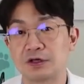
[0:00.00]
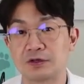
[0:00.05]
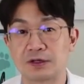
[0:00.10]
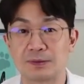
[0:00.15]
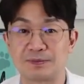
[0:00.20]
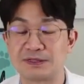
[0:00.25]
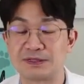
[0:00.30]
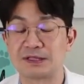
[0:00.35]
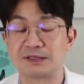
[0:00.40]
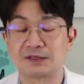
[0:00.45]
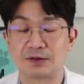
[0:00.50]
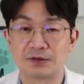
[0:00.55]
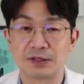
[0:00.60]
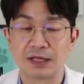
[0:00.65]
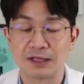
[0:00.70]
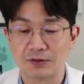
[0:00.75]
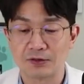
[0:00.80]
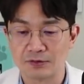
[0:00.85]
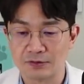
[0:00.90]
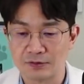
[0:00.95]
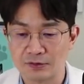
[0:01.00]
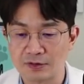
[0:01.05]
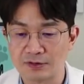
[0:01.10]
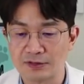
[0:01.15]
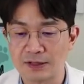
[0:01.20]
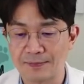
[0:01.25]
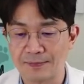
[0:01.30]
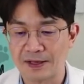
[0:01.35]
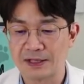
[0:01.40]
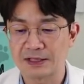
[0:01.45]
그렇게 비싼 사료는 아니거든요.
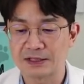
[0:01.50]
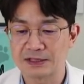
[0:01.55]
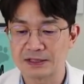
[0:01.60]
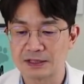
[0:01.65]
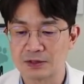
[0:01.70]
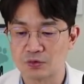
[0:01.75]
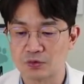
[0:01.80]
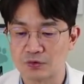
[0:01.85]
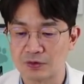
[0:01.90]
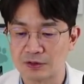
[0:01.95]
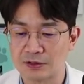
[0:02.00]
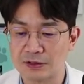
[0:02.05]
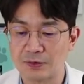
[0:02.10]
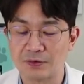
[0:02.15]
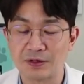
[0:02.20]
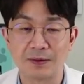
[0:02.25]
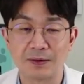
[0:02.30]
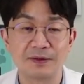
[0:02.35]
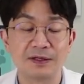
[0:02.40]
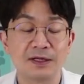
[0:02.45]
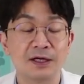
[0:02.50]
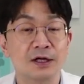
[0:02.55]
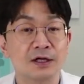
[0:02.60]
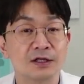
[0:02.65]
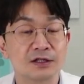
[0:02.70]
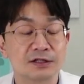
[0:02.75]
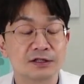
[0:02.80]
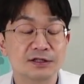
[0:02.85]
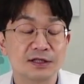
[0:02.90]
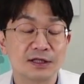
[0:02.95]
그냥 먹이시는 게 좋을 것 같은데 왜냐면
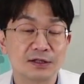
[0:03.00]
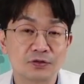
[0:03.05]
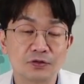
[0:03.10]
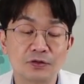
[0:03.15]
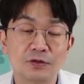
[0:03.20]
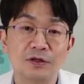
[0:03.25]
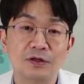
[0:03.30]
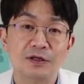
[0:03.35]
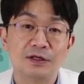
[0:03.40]
그래도